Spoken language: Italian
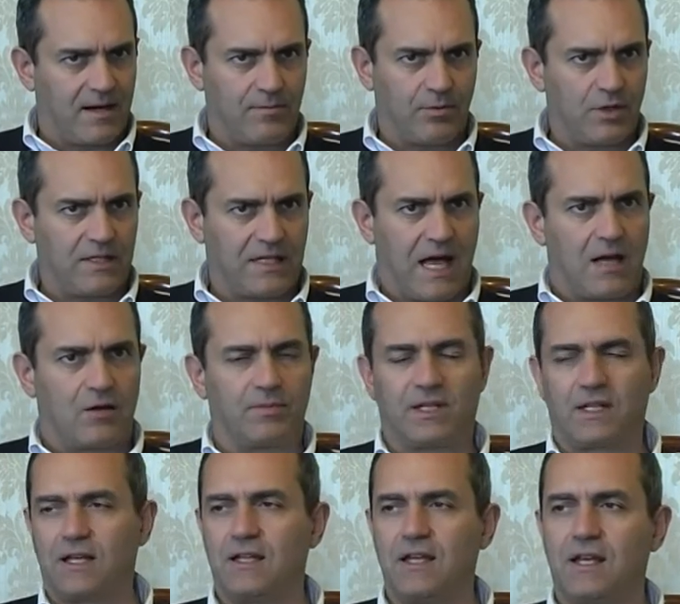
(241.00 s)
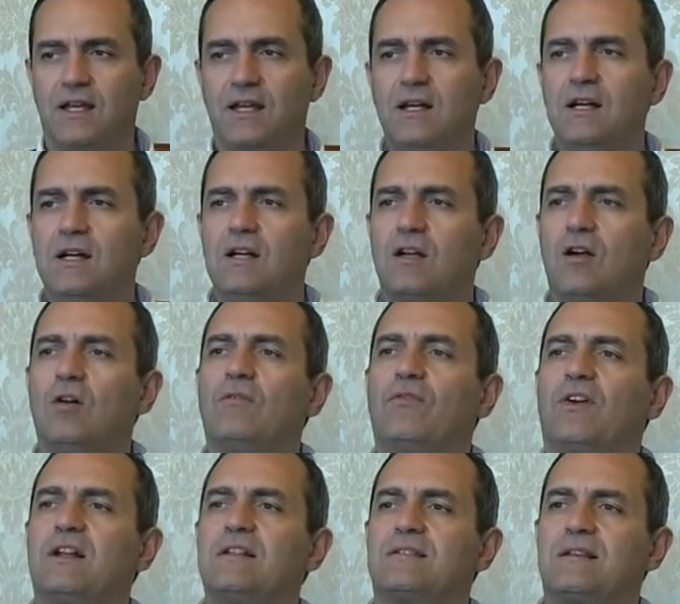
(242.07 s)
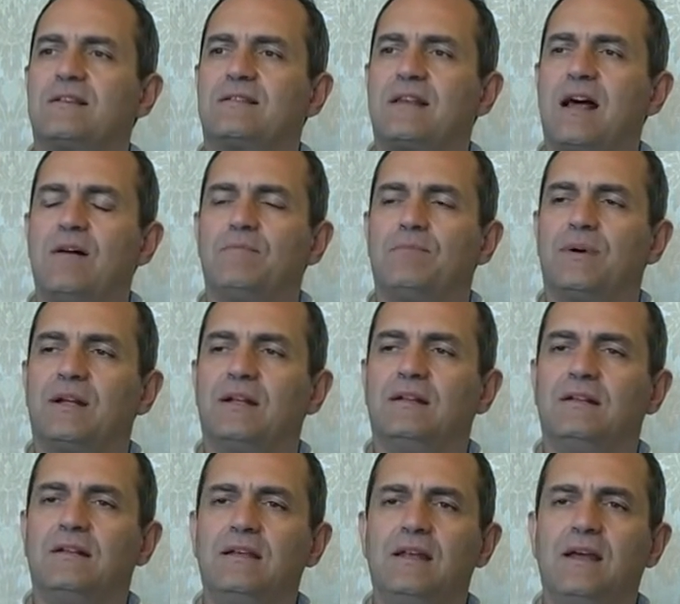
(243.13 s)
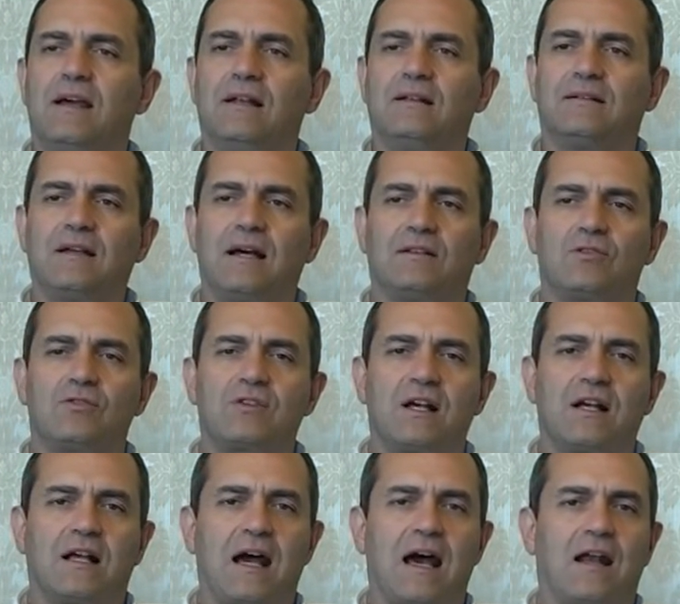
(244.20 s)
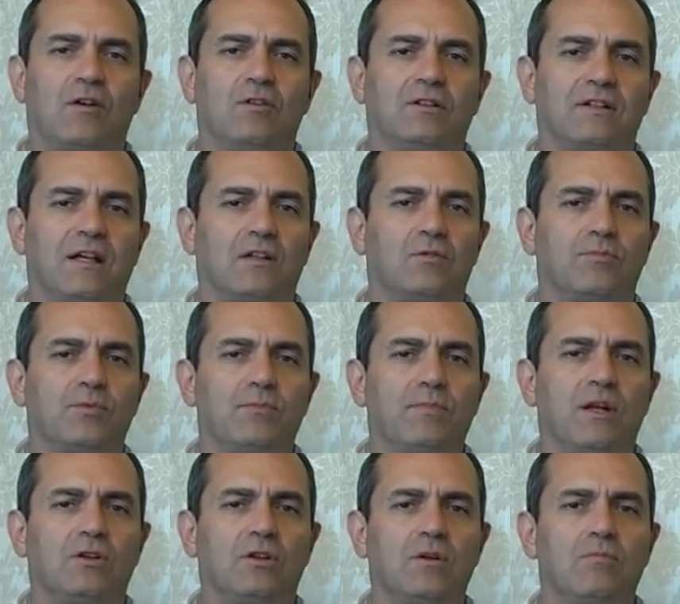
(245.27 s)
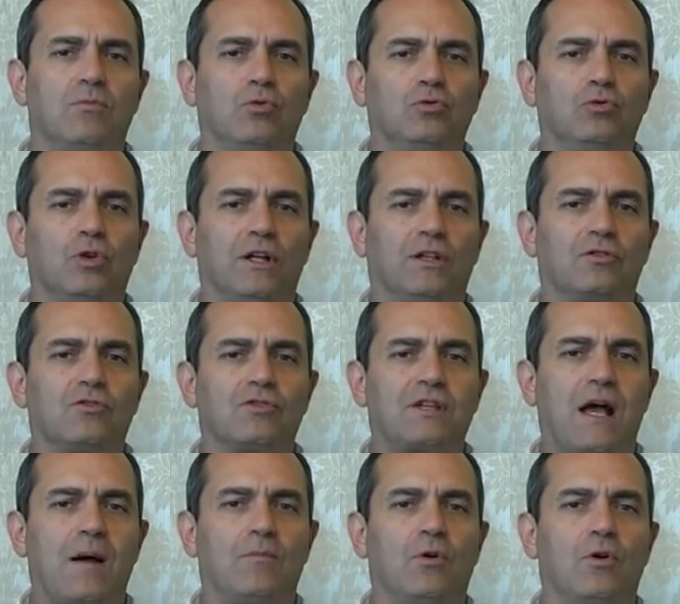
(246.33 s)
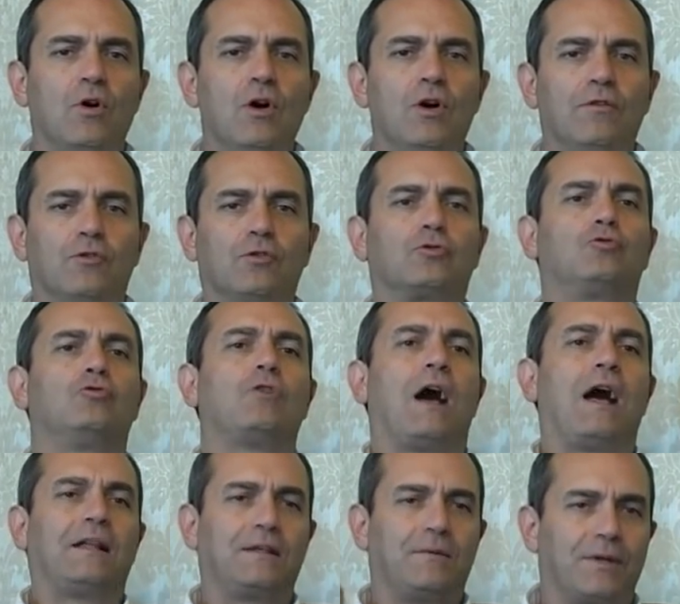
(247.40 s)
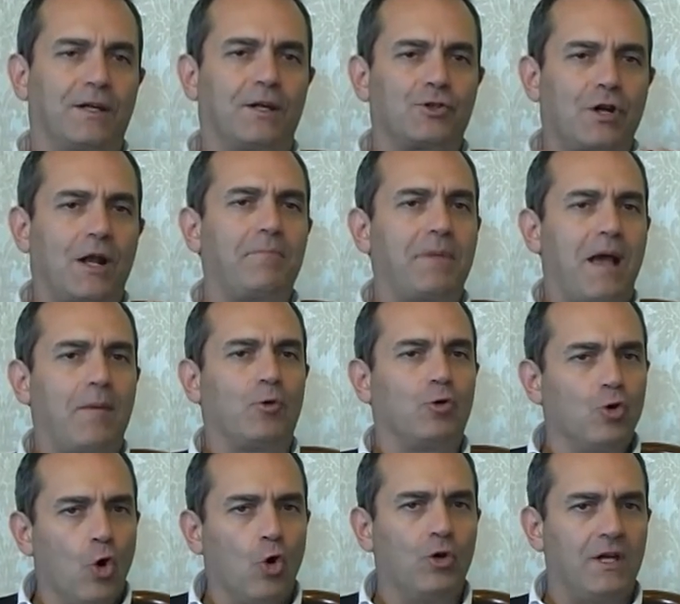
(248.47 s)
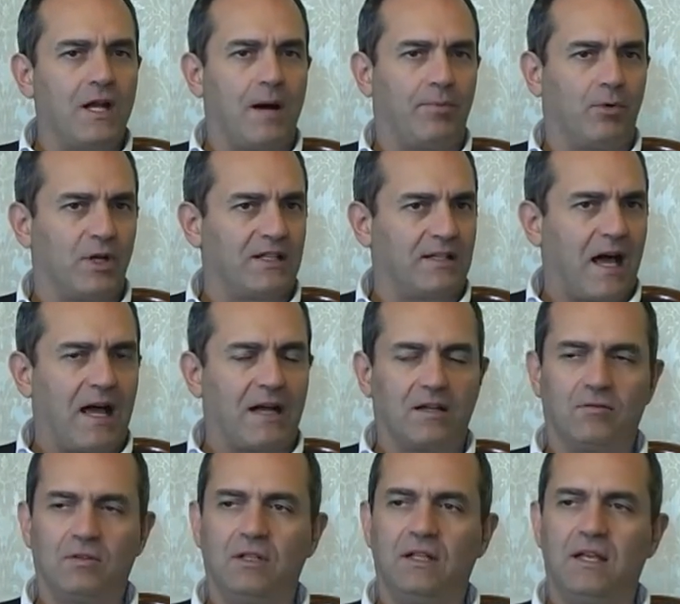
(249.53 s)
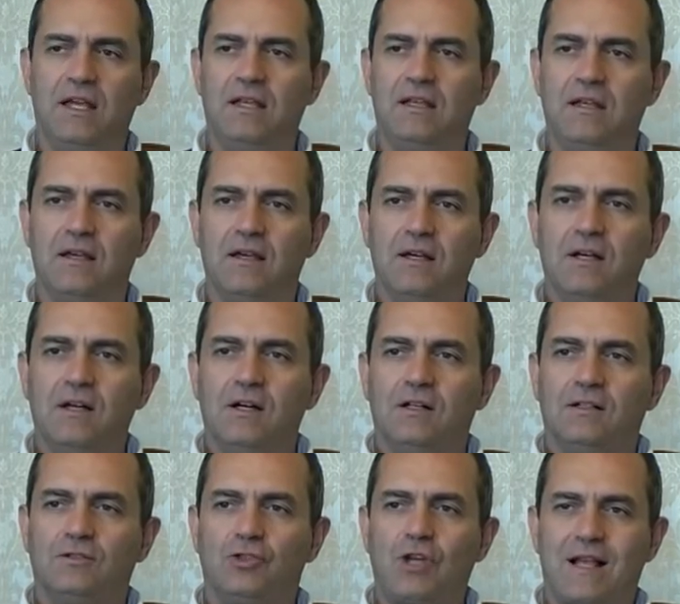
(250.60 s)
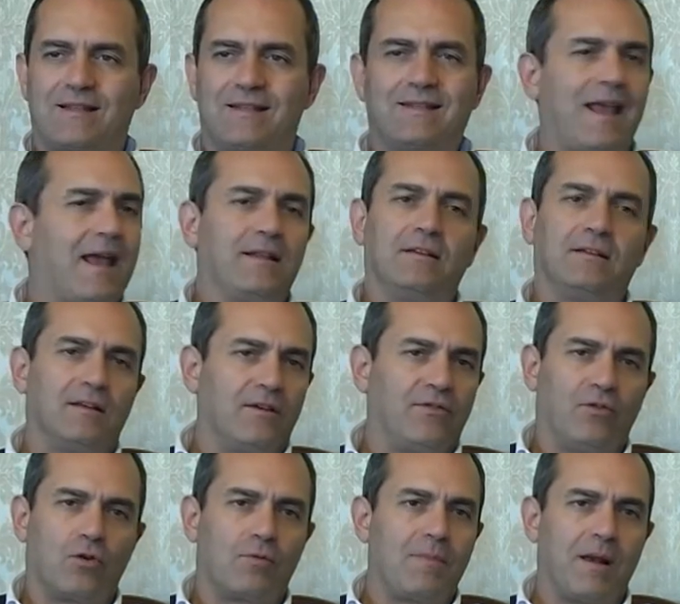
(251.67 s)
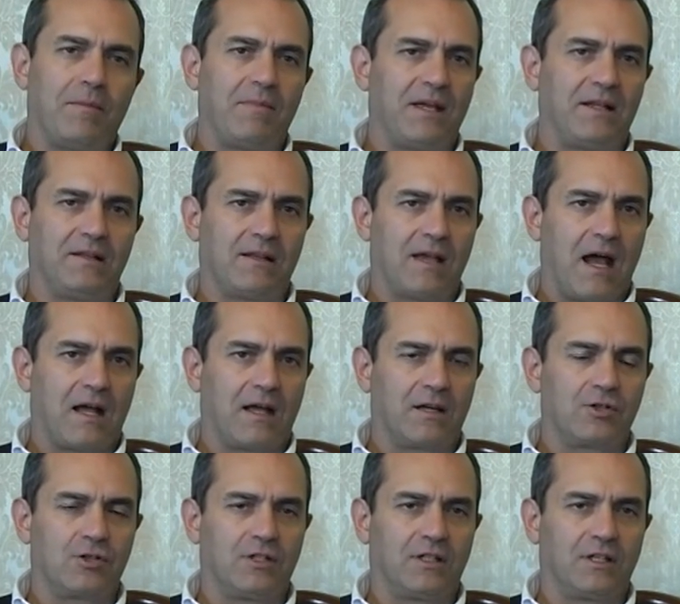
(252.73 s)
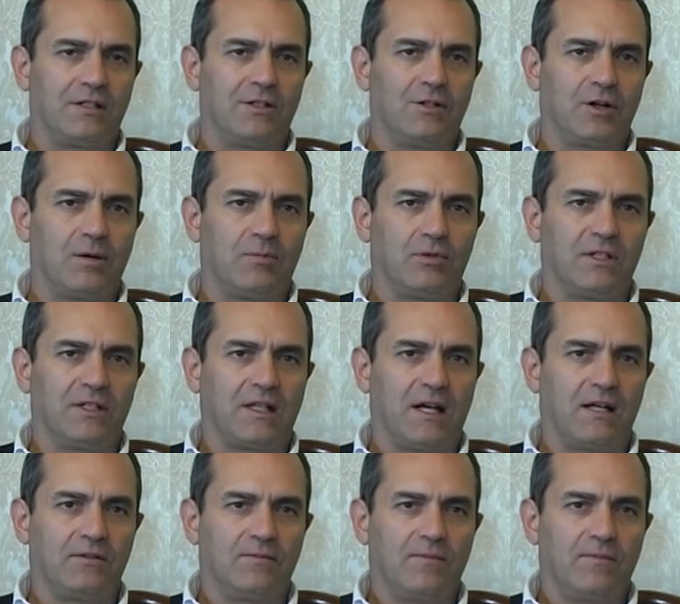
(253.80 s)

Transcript: napoletano perché ieri conferenza stampa nel dire che il Teatro San Carlo è il teatro più bello del mondo, ha detto siamo fortunati perché ce l'abbiamo noi napoletani, quindi egli già si sente formalmente anche cittadino napoletano.